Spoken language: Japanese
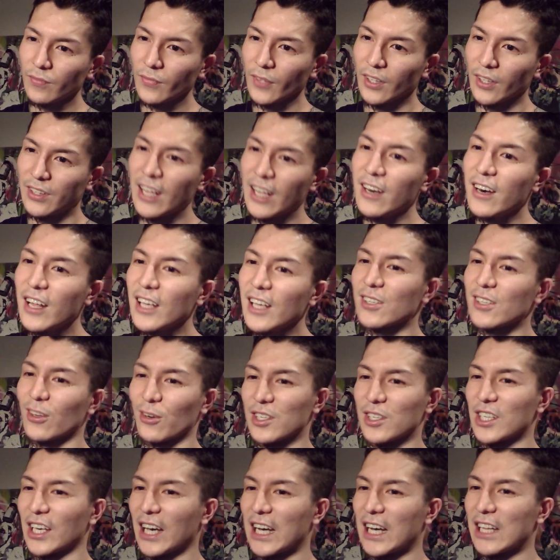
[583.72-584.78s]
年齢層の
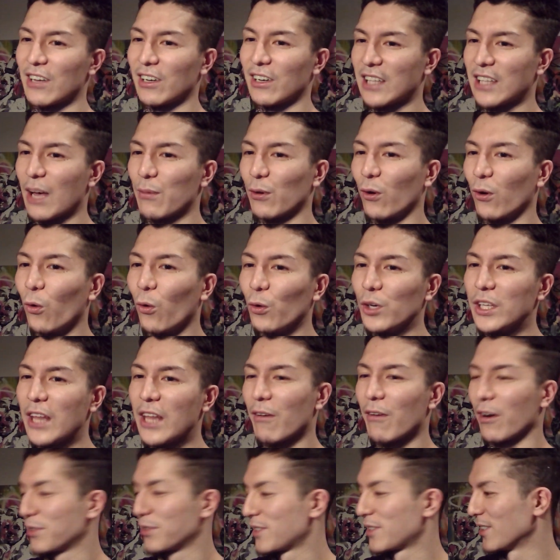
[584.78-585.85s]
違いだわ。多分、老いだ
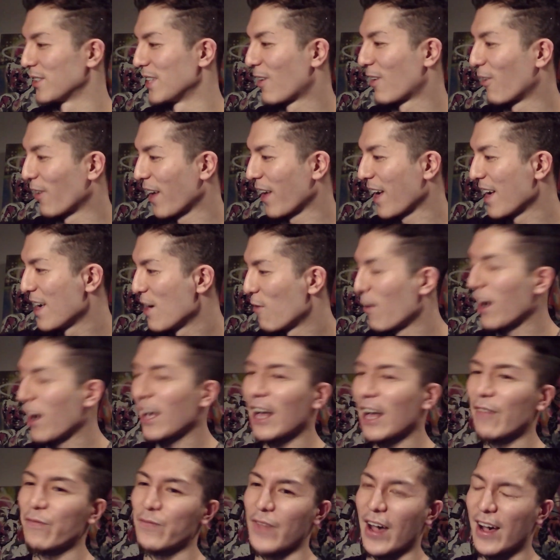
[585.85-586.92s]
わ、普通にこれ。わ
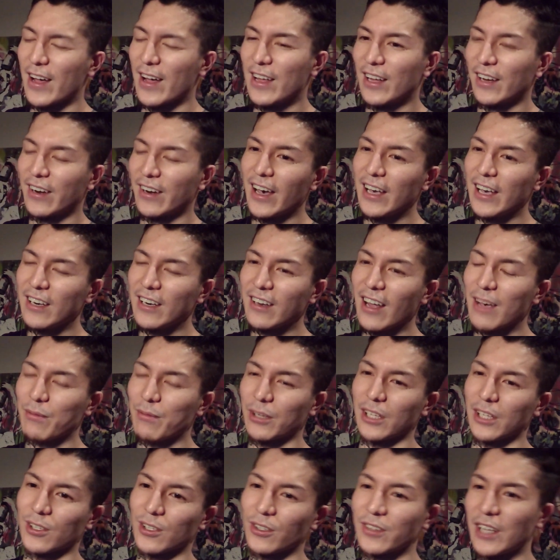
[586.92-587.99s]
かった。LINE ライブ
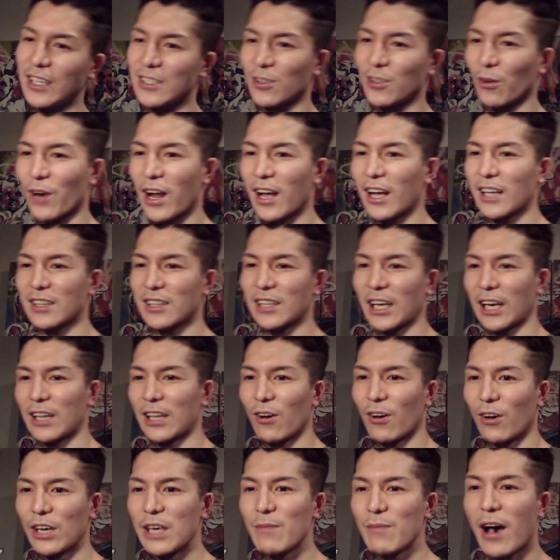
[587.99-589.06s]
でそんなやつおらんかったけ
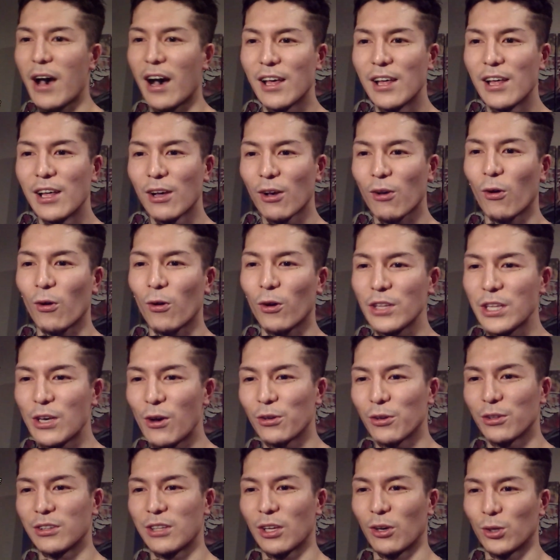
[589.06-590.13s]
ど、今、ここにお
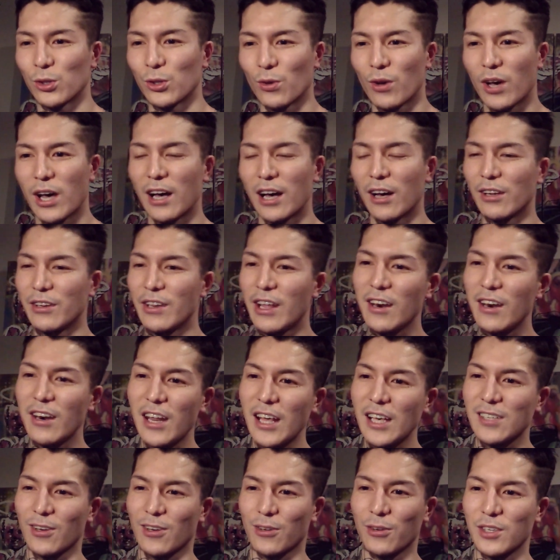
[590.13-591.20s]
るってことは、年
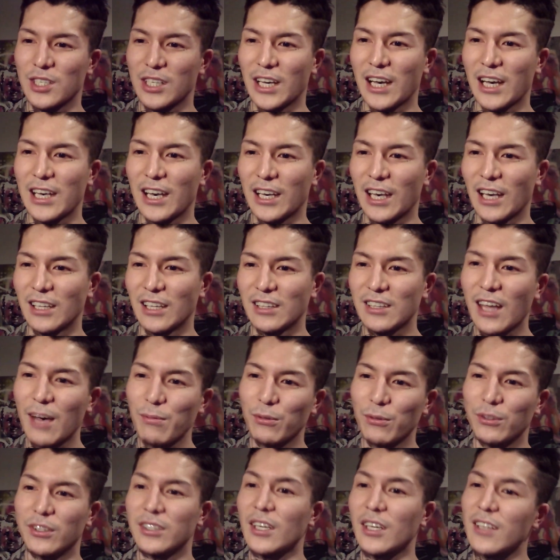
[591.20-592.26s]
齢層の違いやけん。多
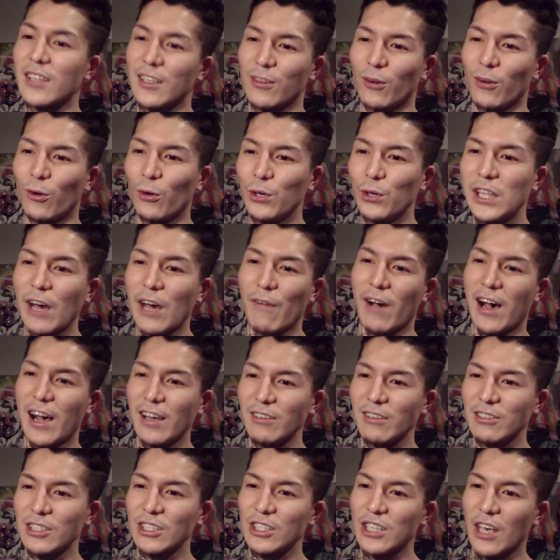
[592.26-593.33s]
分、ただの老いだわ。
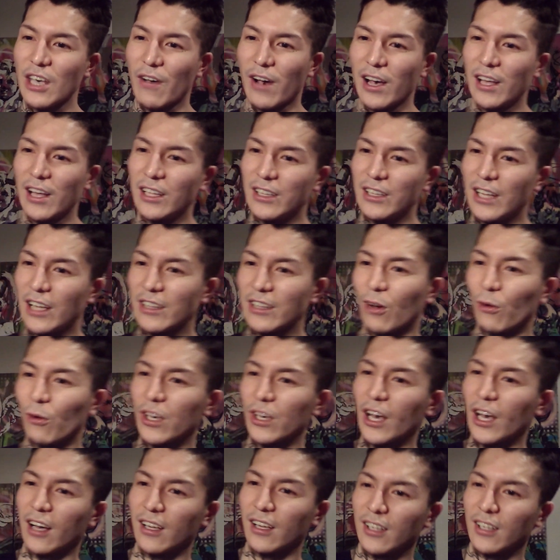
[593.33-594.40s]
安心したわ。なんだ、老い
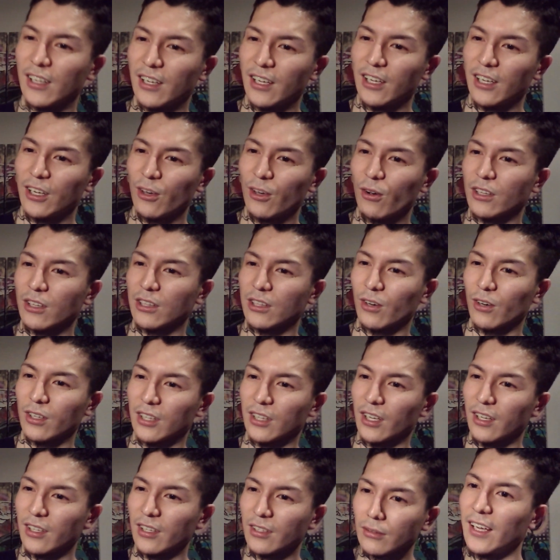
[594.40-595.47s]
か。よかった、よかっ
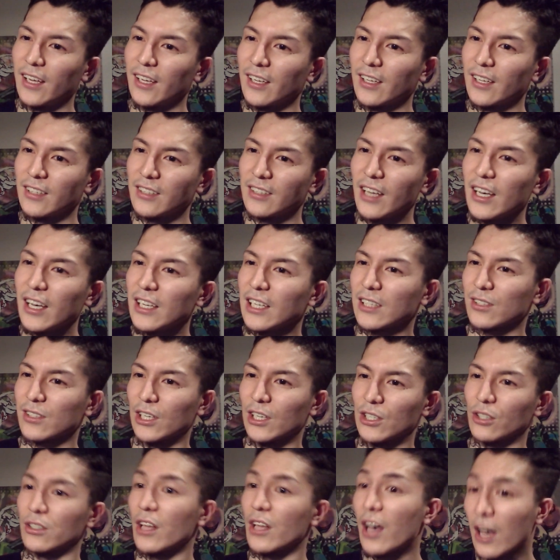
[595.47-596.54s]
た。ないやつは
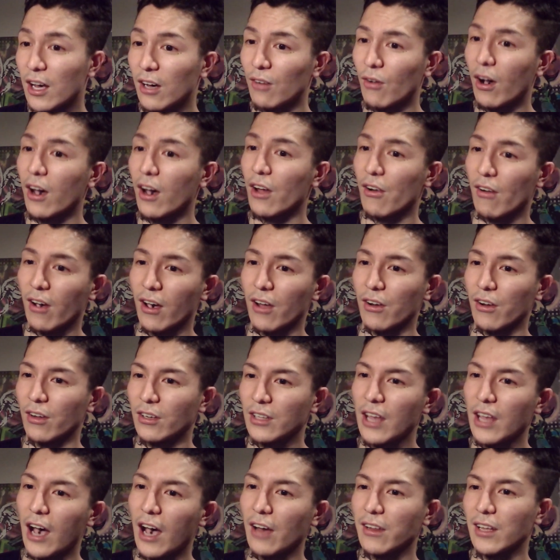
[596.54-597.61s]
一緒。な、わかるわかる。
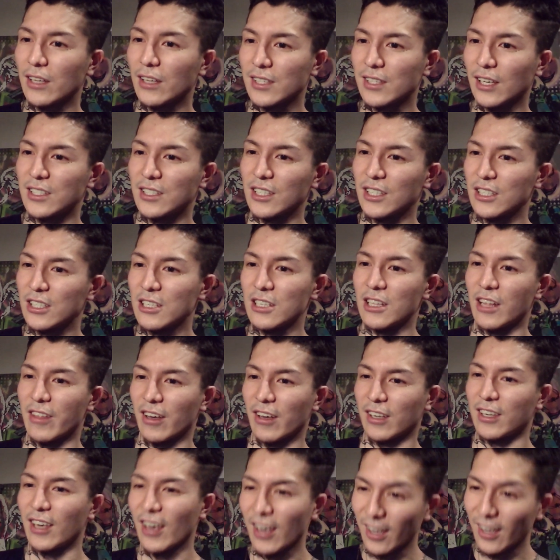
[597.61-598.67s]
で、あるやつがじじいなだ
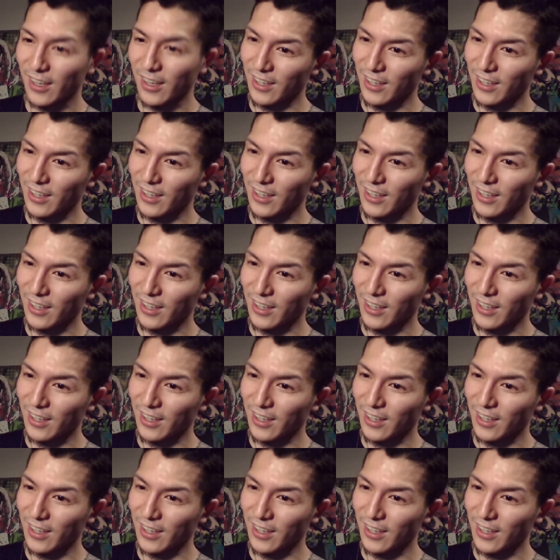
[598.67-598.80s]
け。